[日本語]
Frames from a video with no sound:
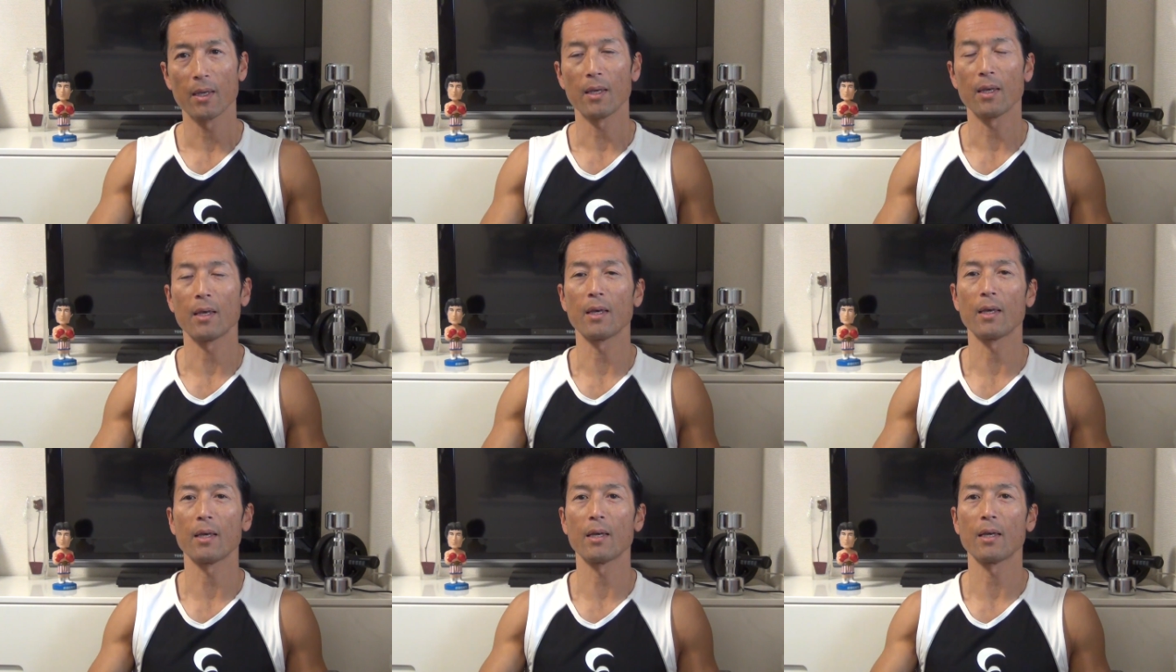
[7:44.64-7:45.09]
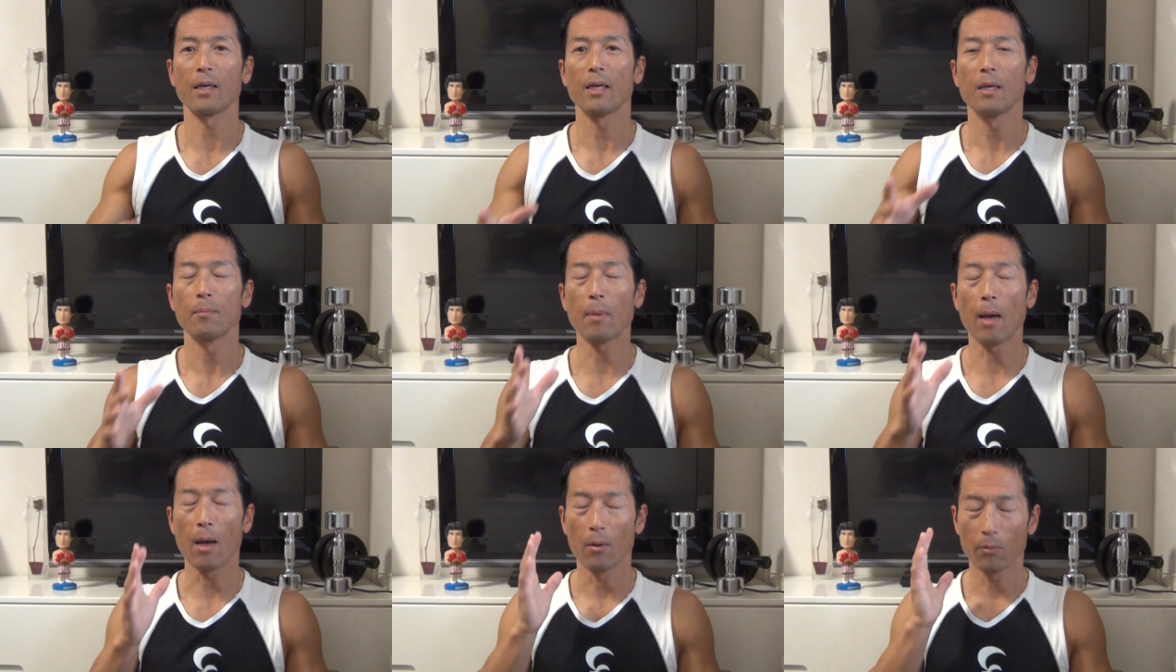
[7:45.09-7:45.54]

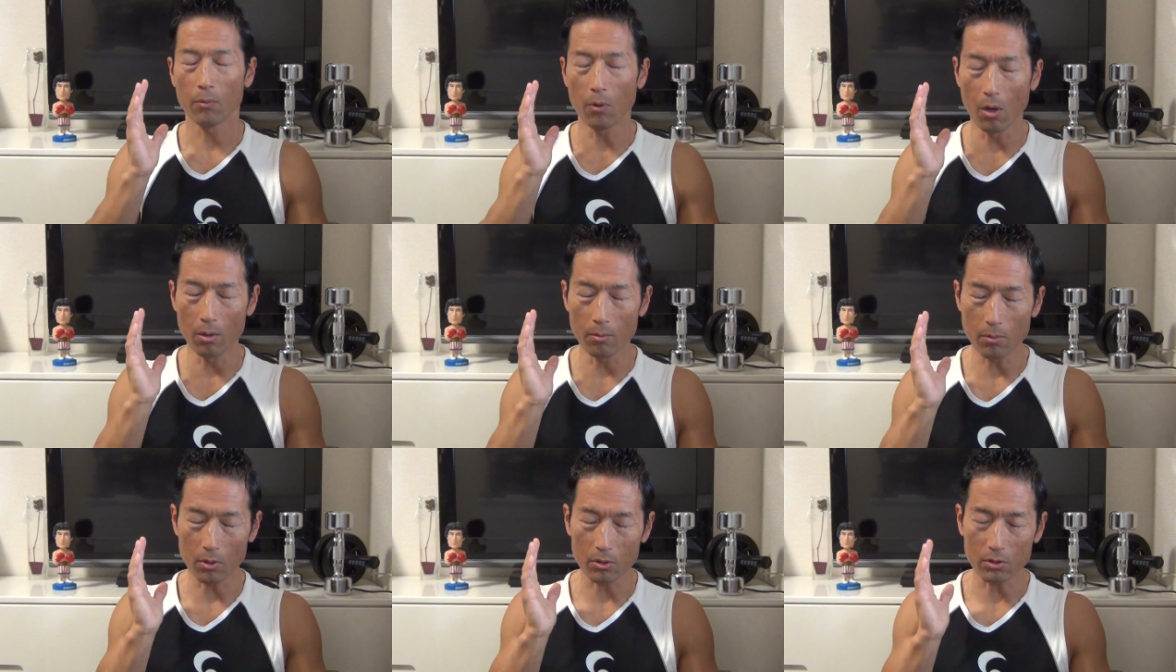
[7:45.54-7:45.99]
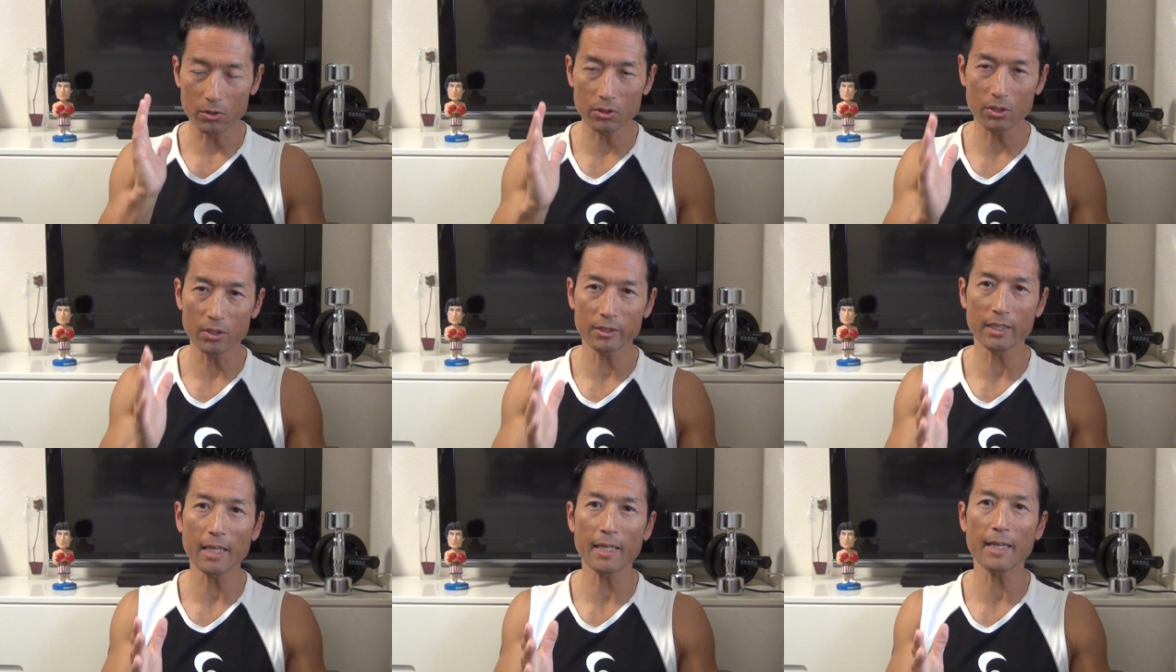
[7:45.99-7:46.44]
えー、まあ、フォームを
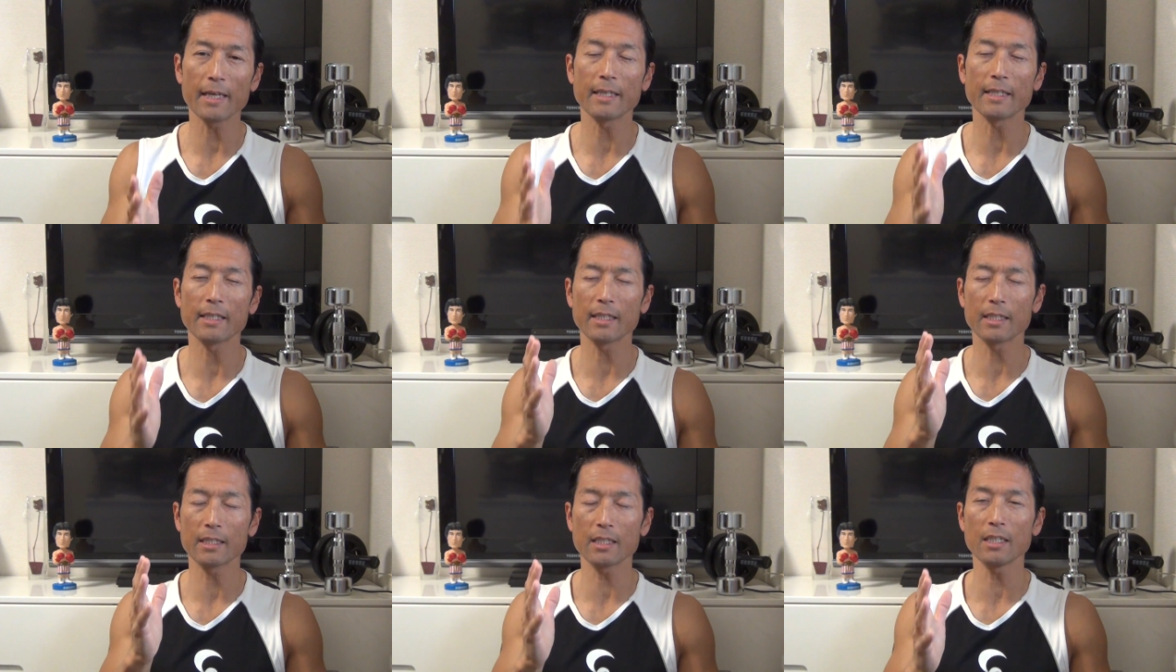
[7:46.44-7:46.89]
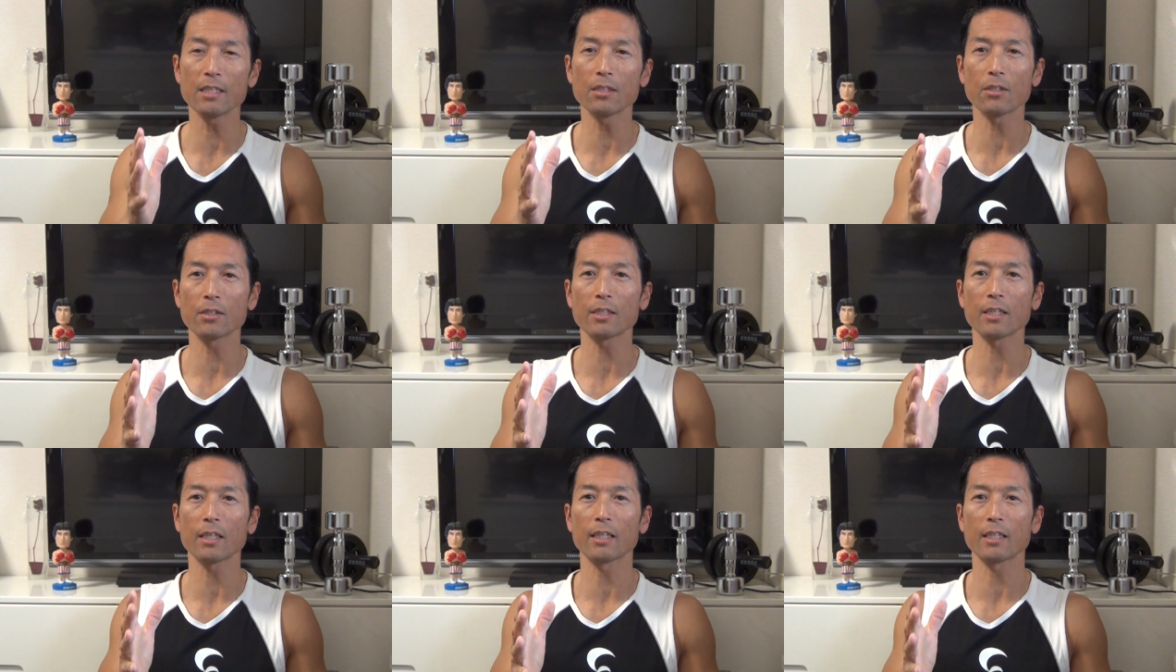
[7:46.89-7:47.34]
崩さない、きちん
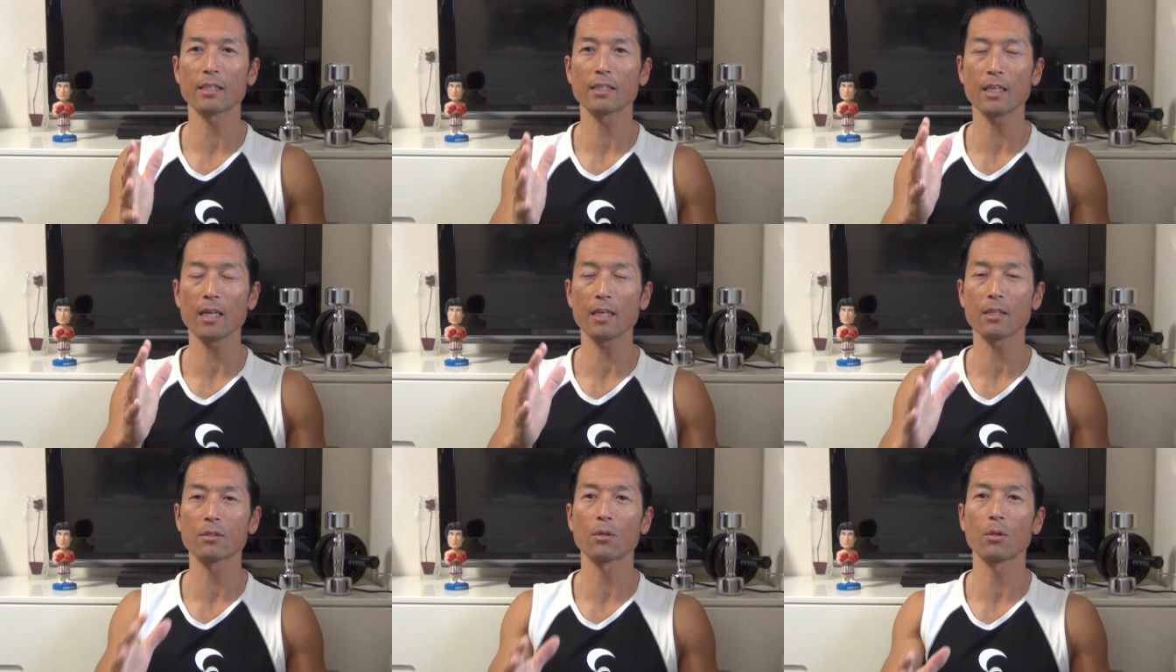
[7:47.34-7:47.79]
とし方して、